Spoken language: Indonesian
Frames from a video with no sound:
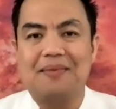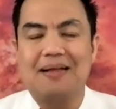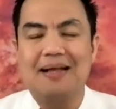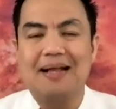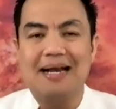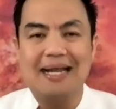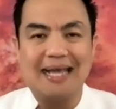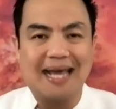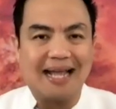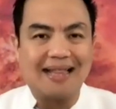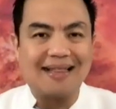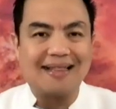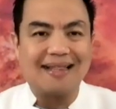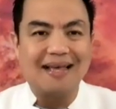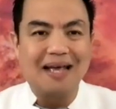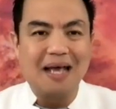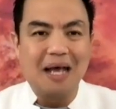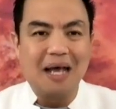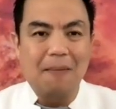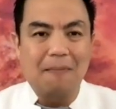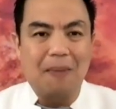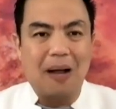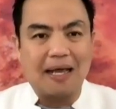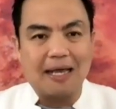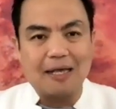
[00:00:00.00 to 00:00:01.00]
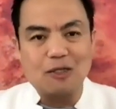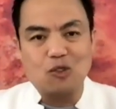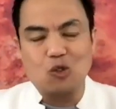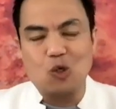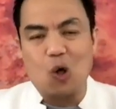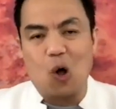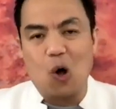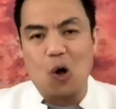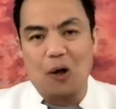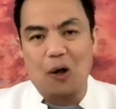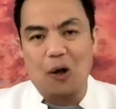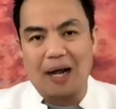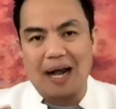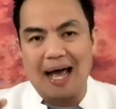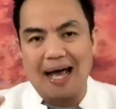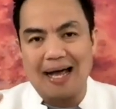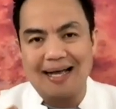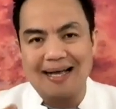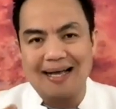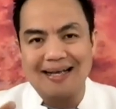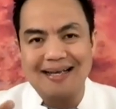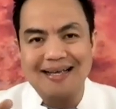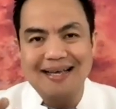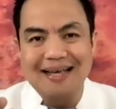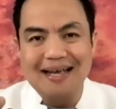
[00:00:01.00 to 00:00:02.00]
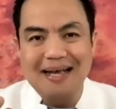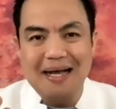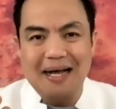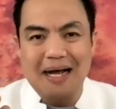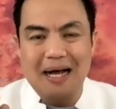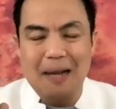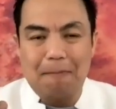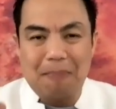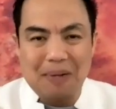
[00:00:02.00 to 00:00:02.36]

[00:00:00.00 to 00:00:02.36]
Lihat, bagi seorang eh,